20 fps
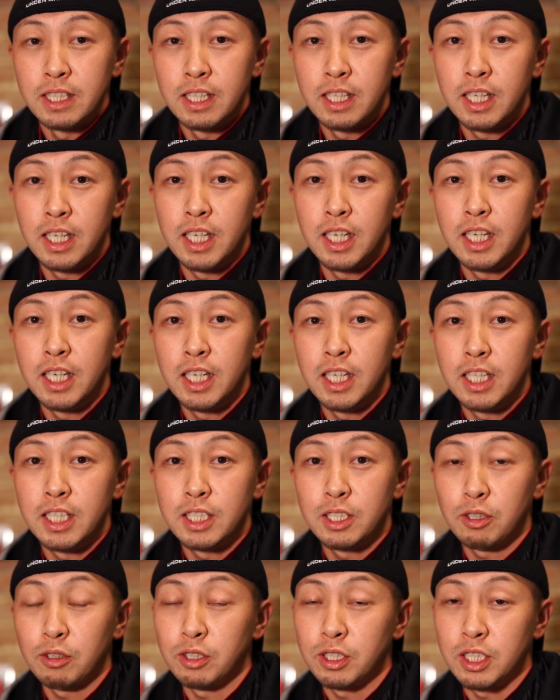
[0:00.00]

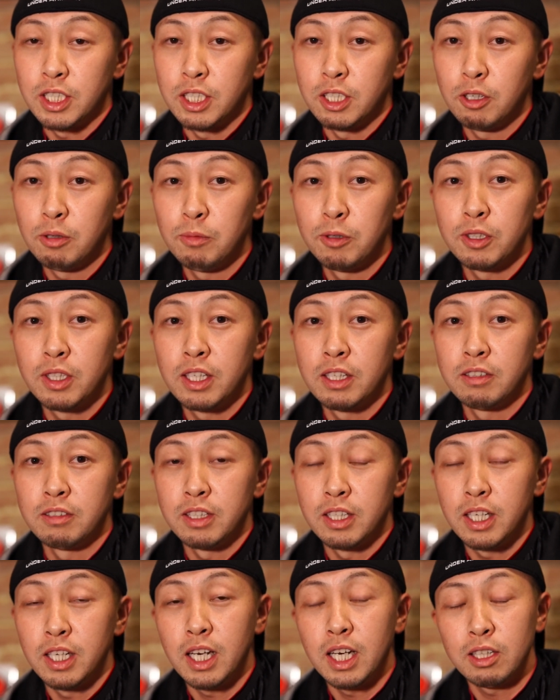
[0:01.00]
えー、少し思ってる
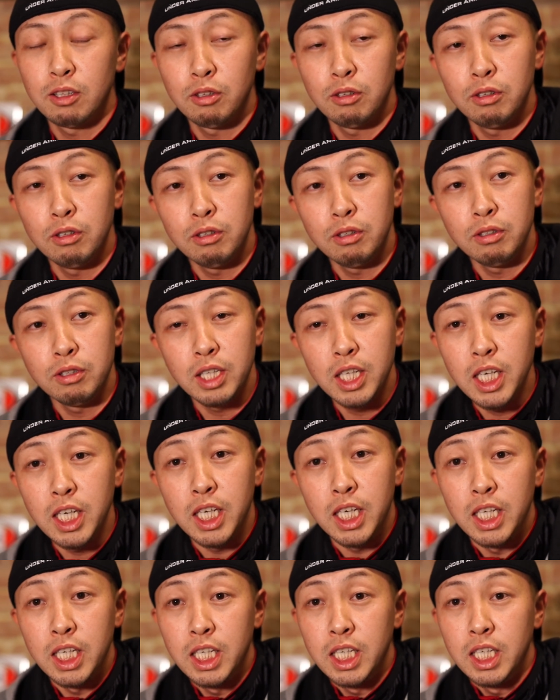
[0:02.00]
んでね、あと
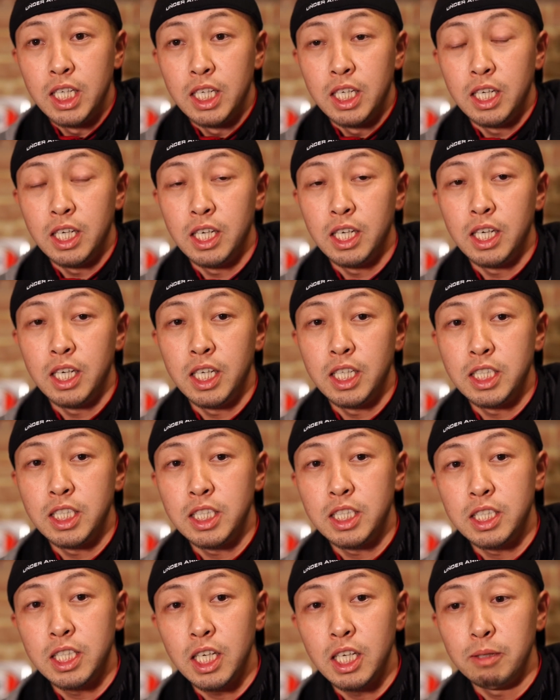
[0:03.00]
ね、えー、
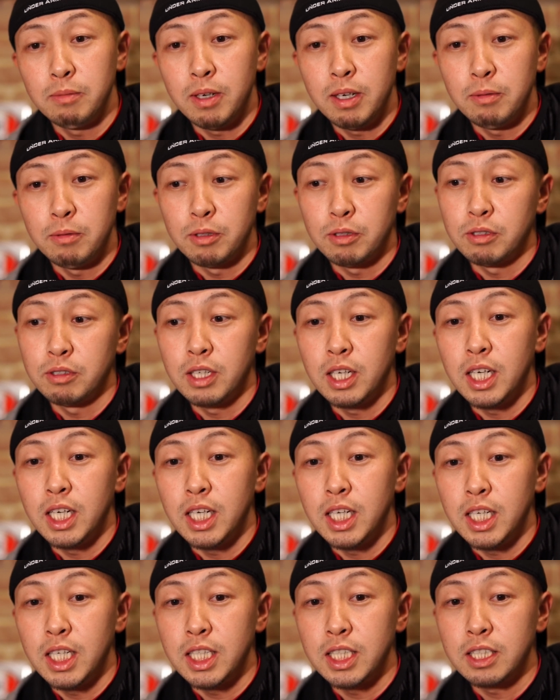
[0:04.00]
実際今僕
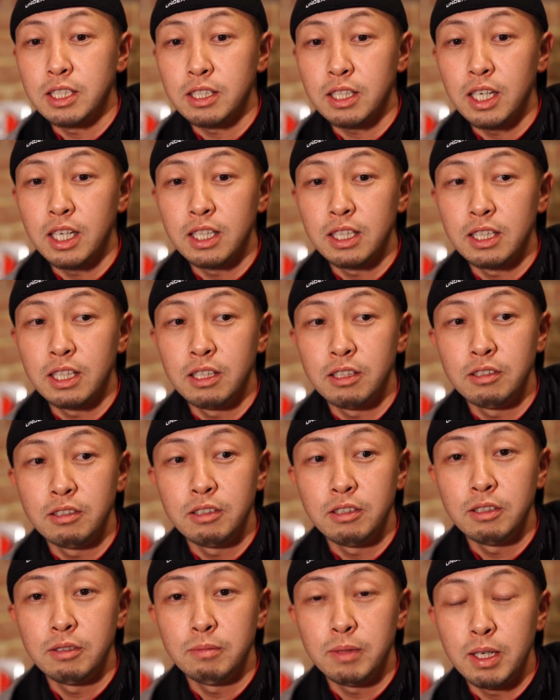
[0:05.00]
が使って
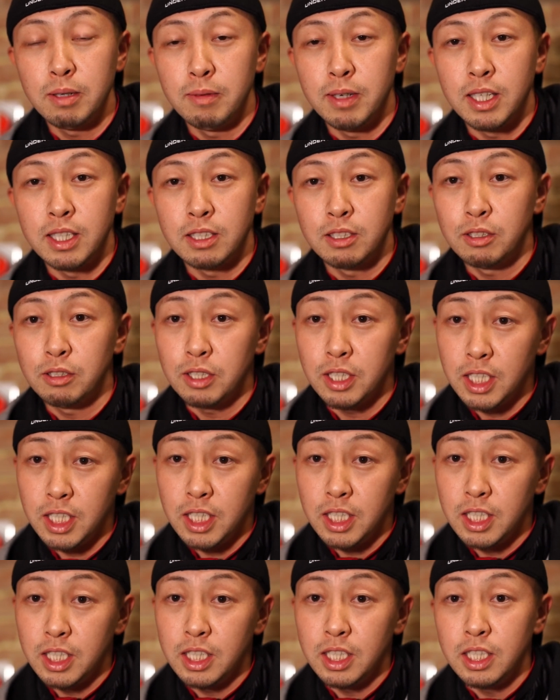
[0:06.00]
る、まあまあ
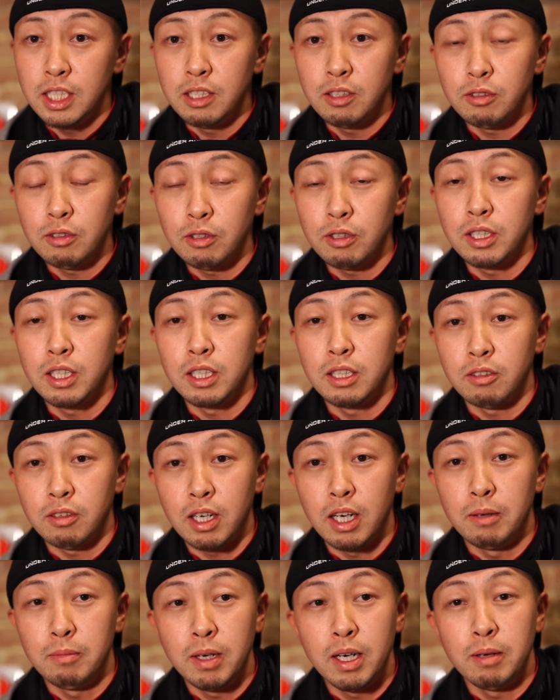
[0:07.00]
釣りの時と
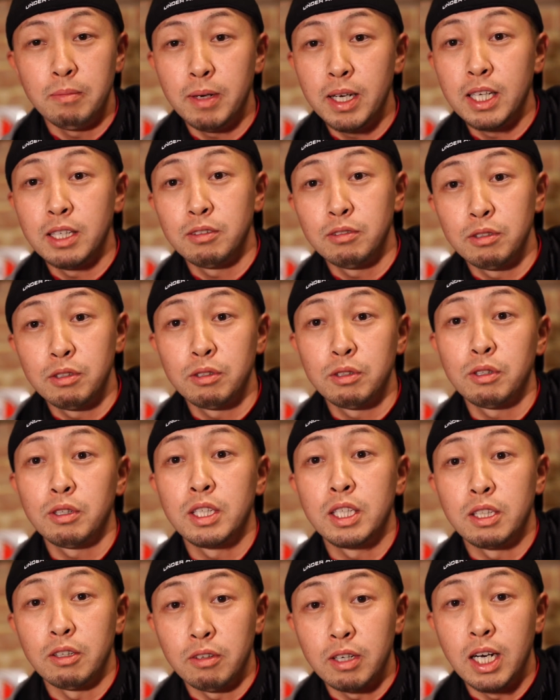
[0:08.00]
か、まあバイクの
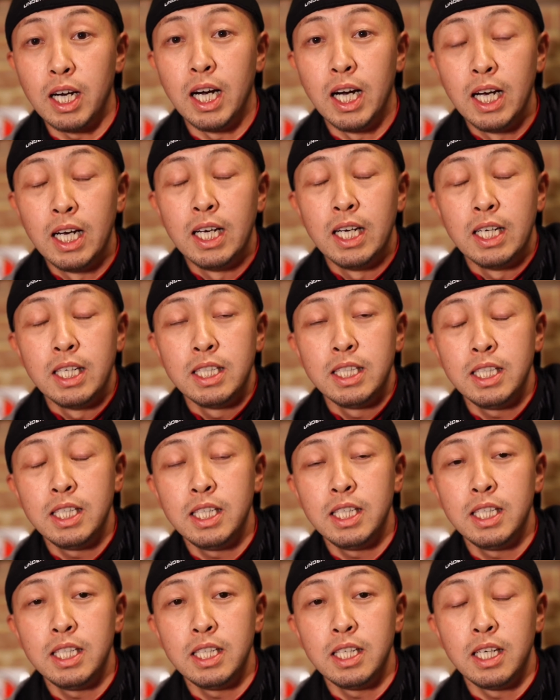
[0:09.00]
時とか
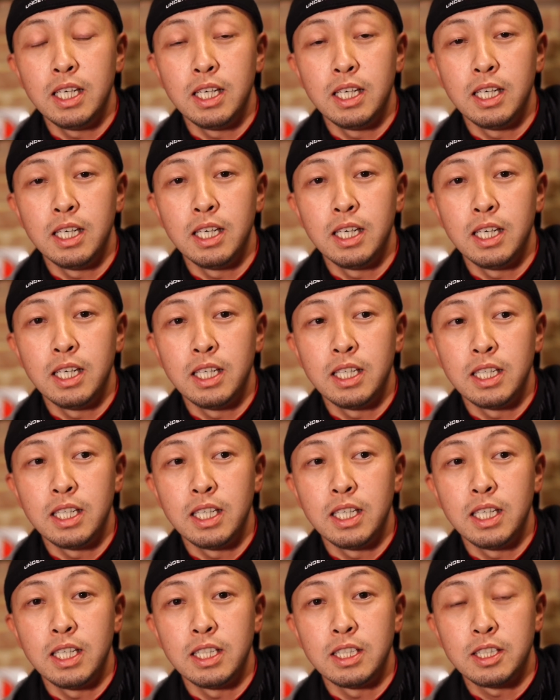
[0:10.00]
に、
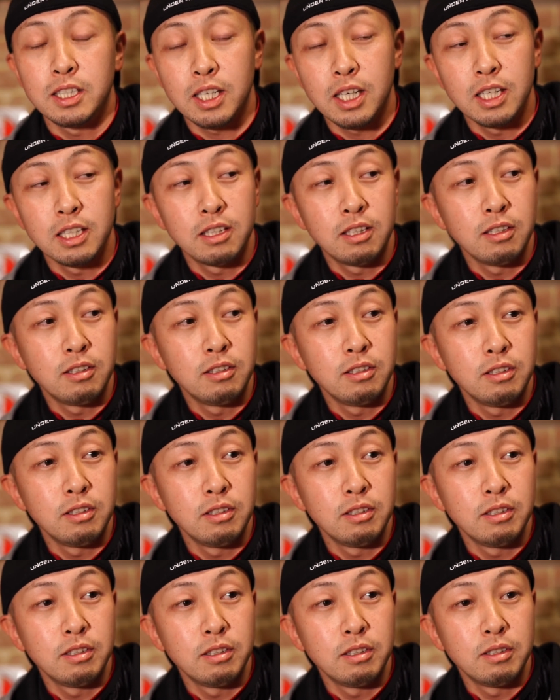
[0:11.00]
えー、使って
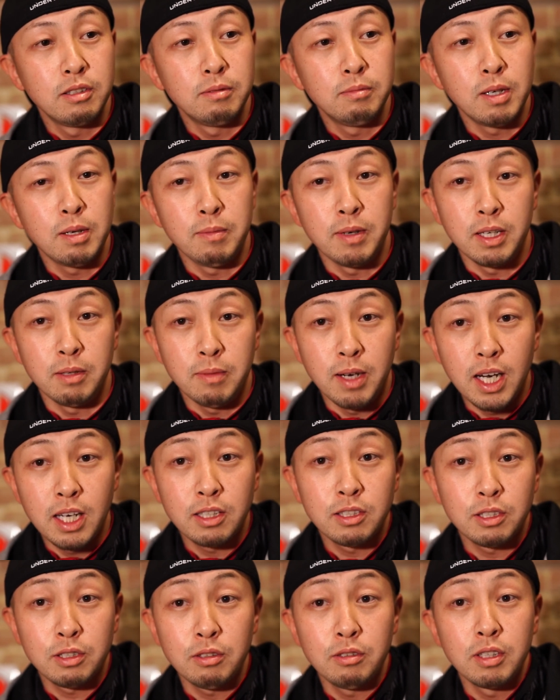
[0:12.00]
る、まあまあ今
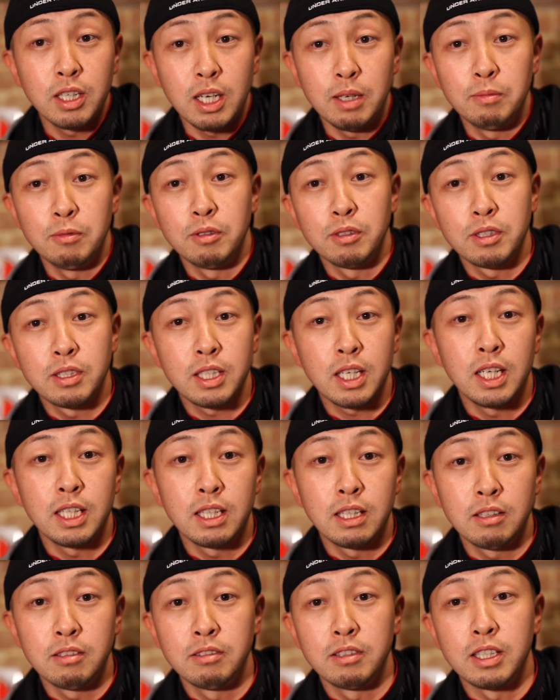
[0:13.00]
アクションカムを
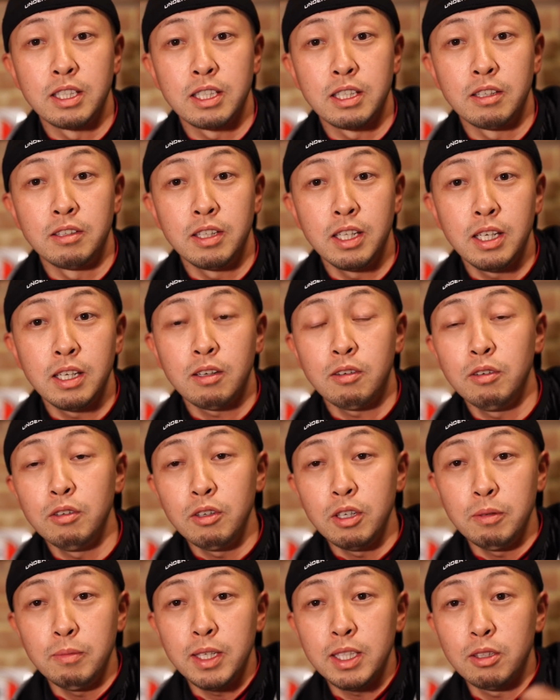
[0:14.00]
使ってるんですけどね、こ
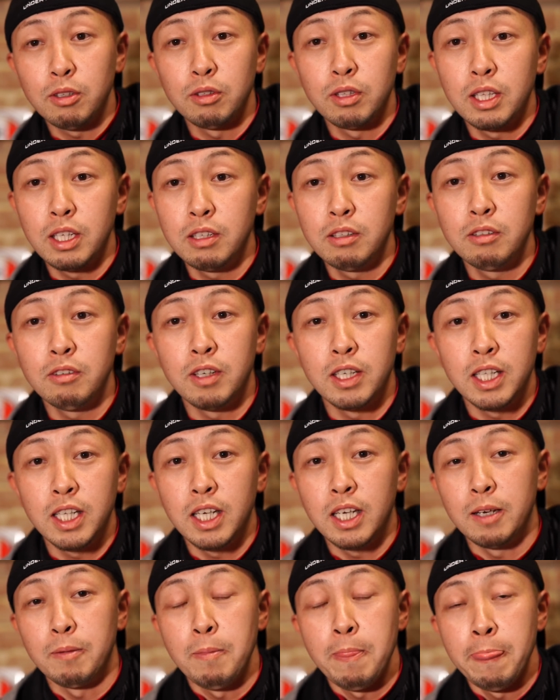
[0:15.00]
の今撮ってるのは
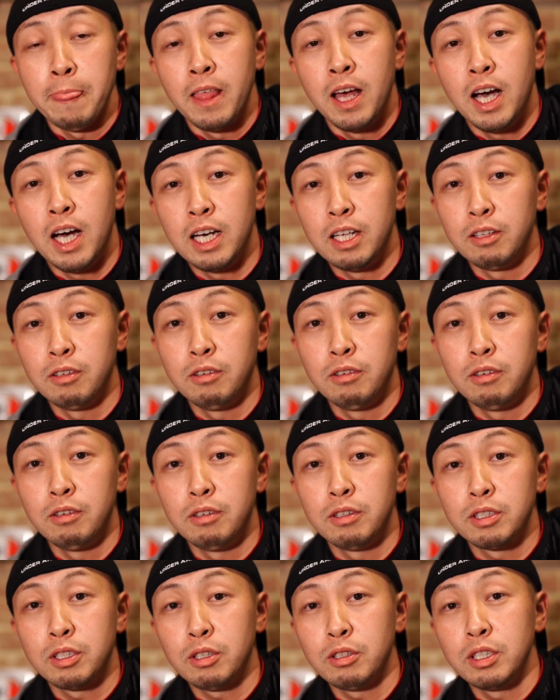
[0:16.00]
ね、あ
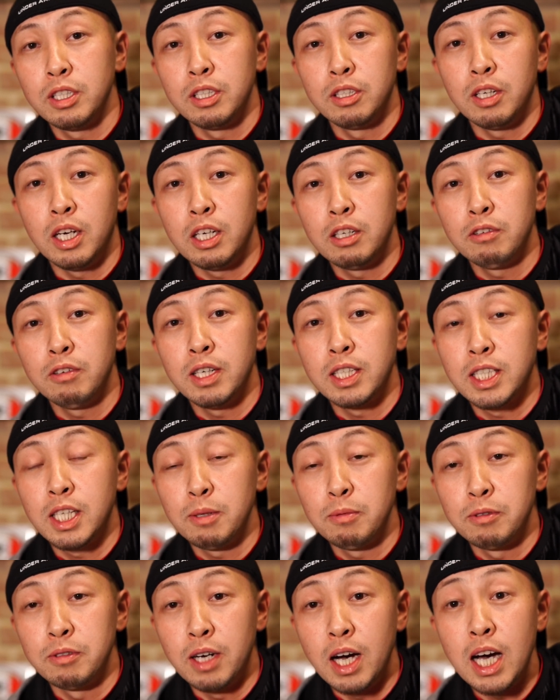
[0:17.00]
のソニーの
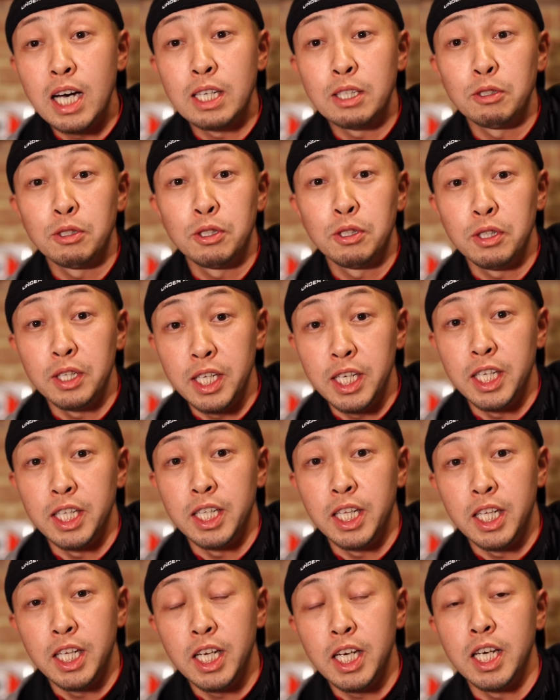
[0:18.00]

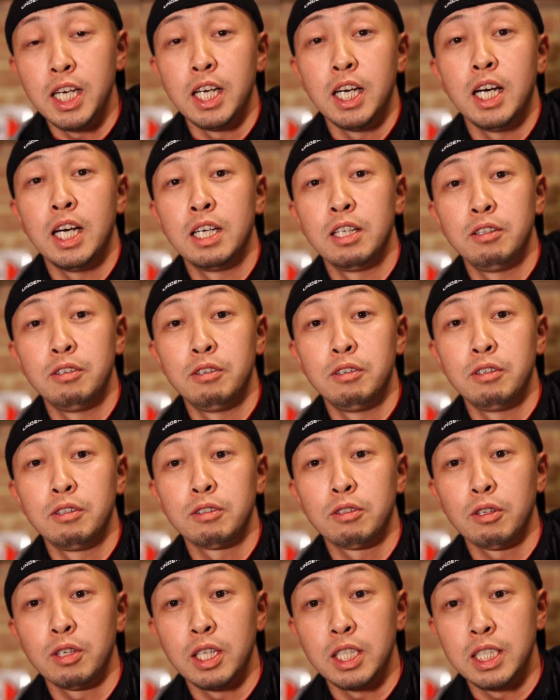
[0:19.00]
α7R3 でね、あ
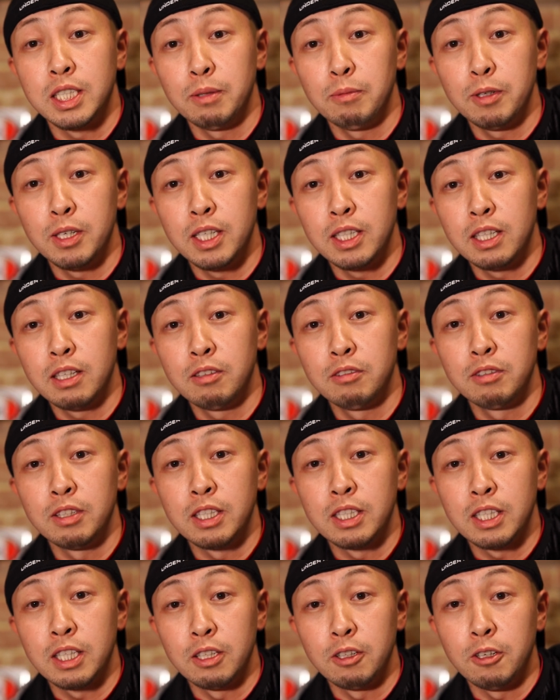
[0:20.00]
の撮らせてもらってるん
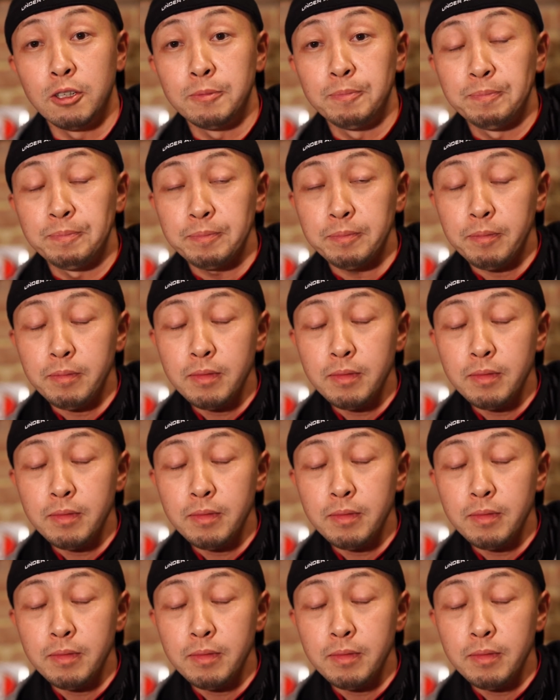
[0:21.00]
ですけど、